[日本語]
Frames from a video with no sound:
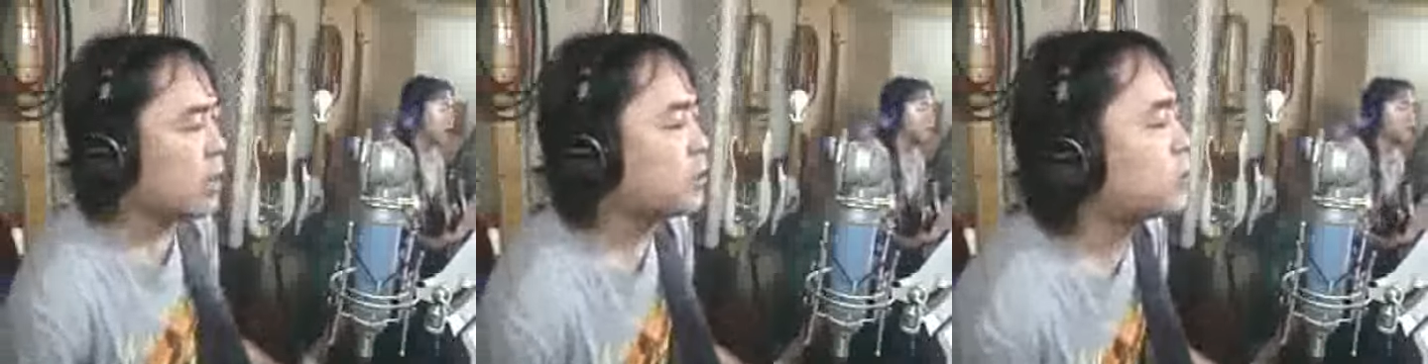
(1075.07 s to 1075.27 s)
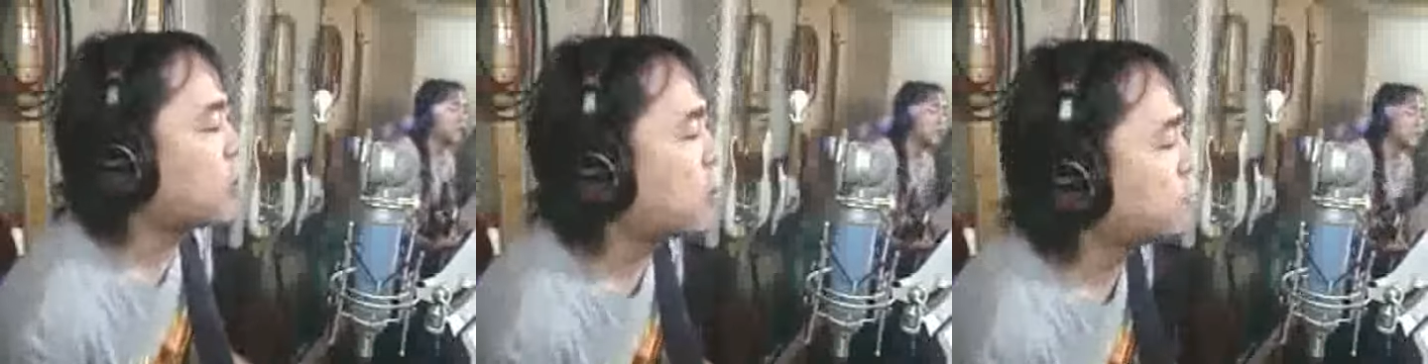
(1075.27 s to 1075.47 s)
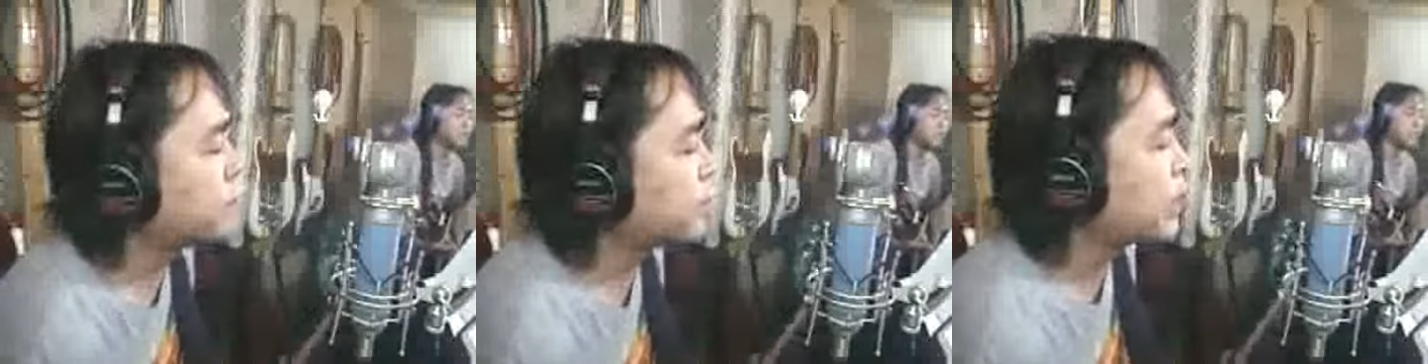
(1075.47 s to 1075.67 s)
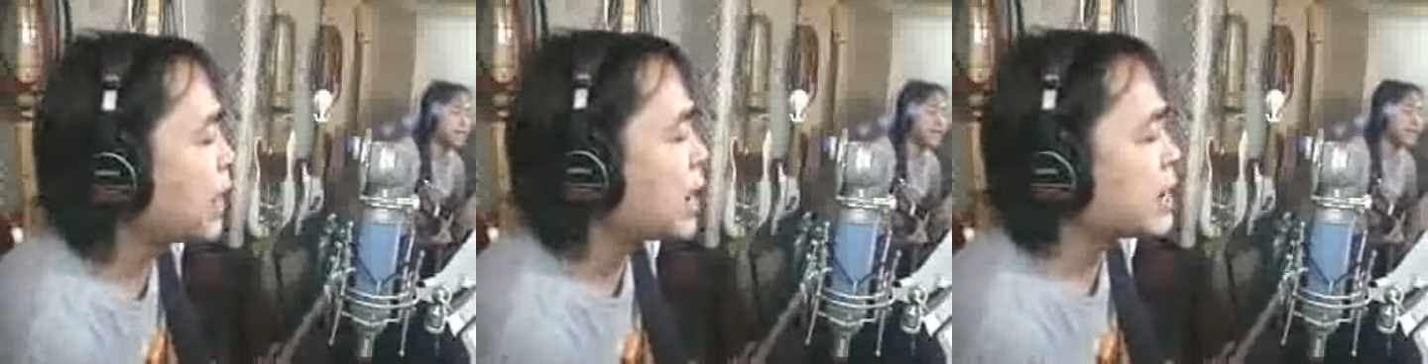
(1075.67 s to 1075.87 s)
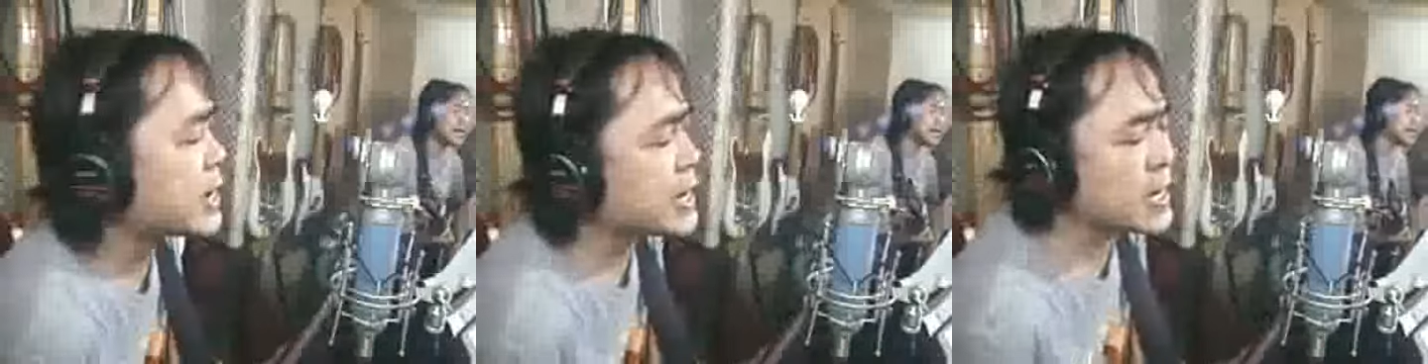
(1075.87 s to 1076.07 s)
どん
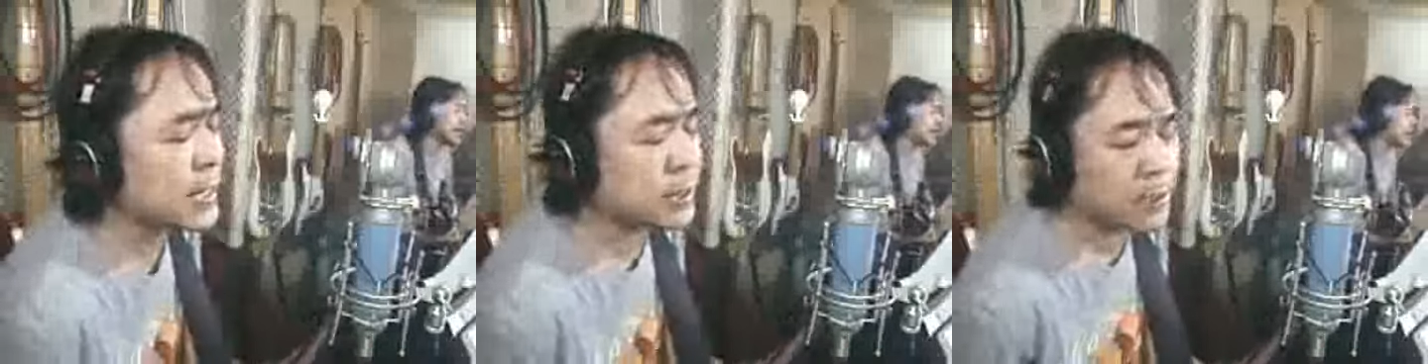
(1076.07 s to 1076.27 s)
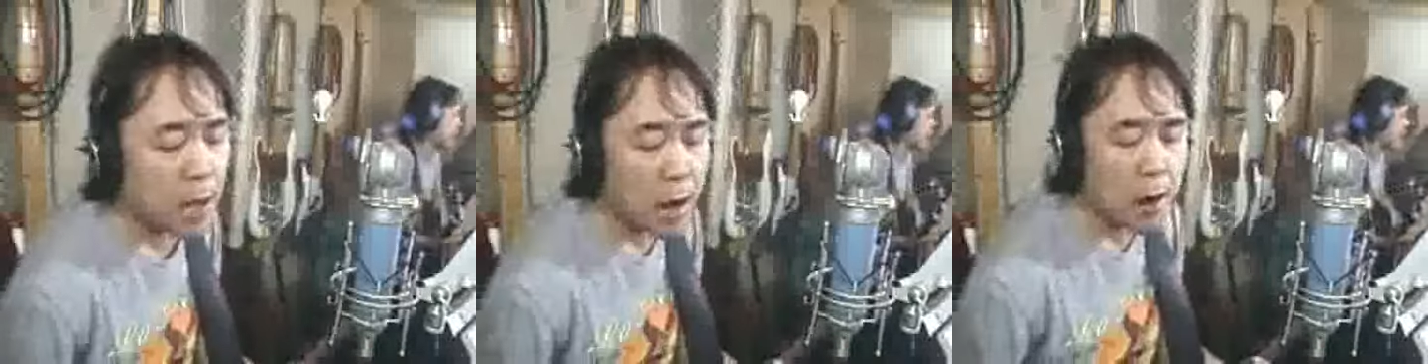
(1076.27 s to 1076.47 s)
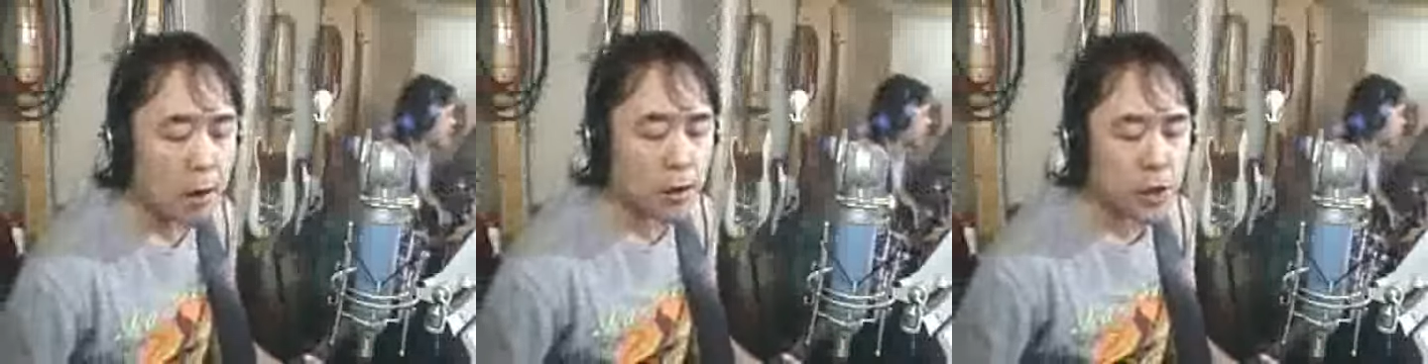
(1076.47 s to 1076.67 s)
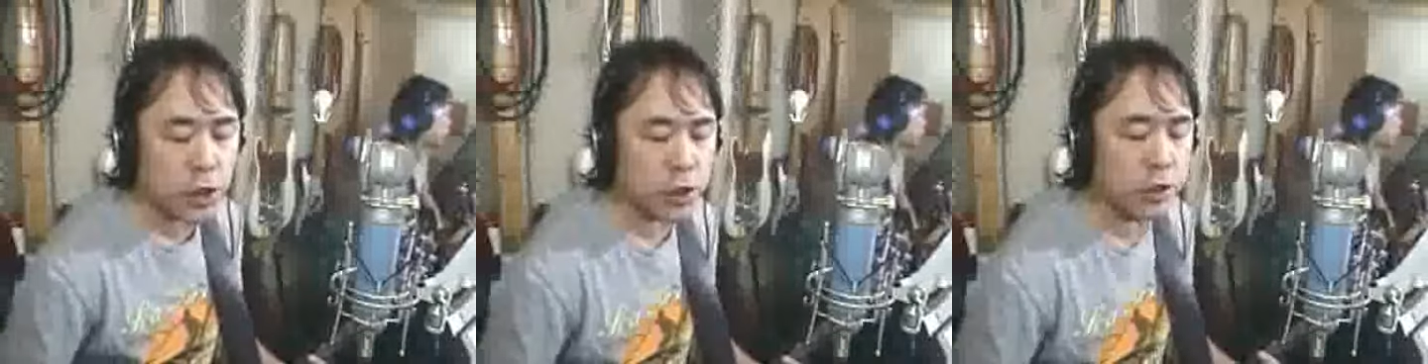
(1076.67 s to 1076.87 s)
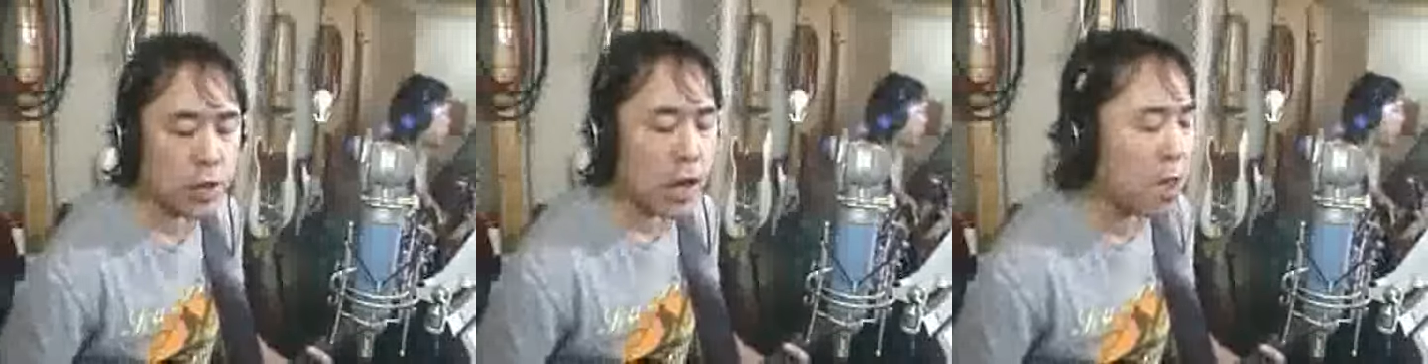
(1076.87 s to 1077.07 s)
な
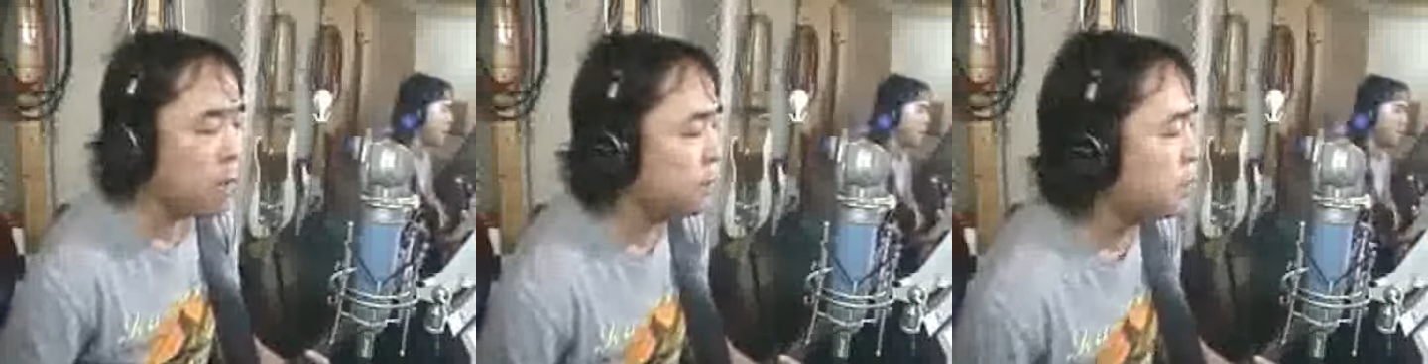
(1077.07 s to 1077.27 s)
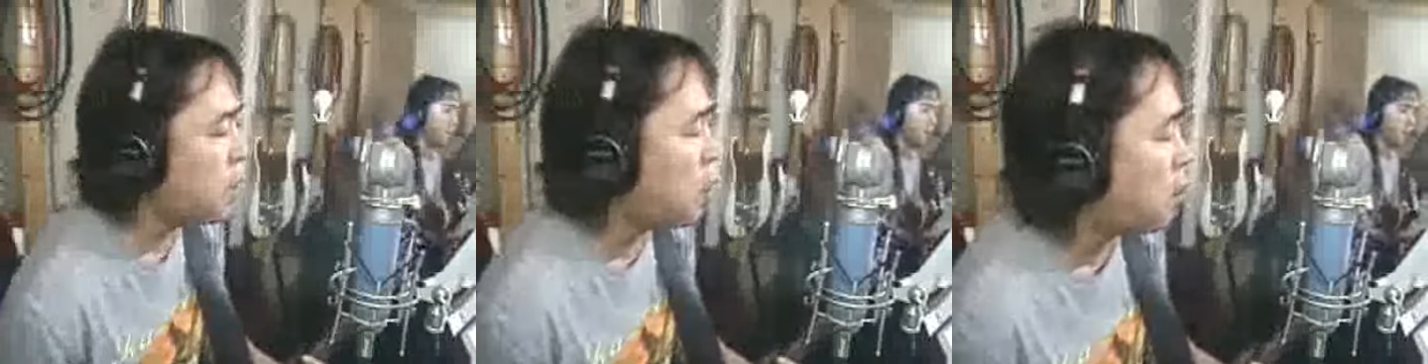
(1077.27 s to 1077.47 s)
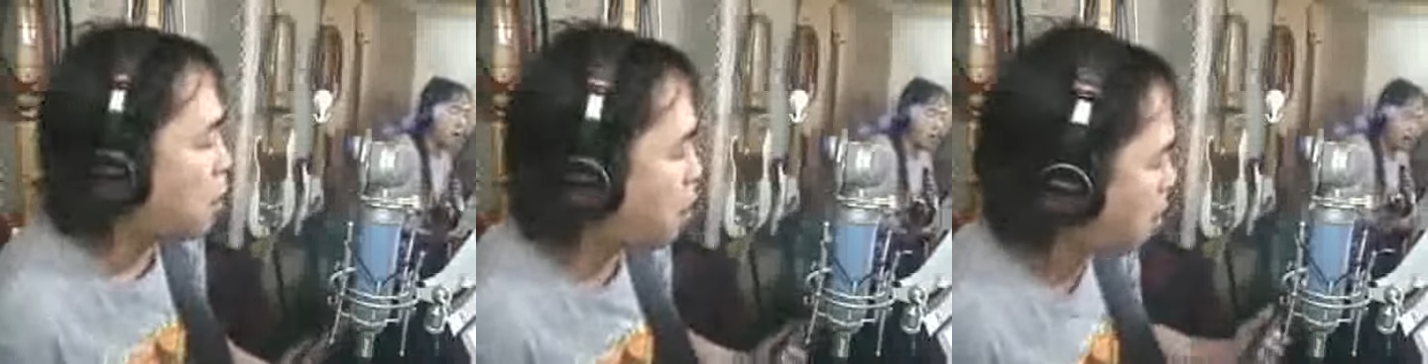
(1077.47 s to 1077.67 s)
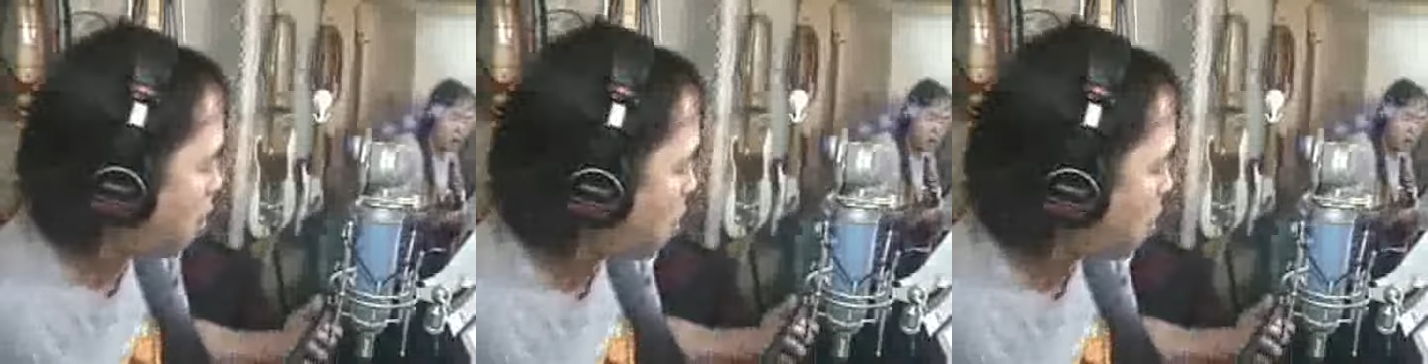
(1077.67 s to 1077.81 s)
時でも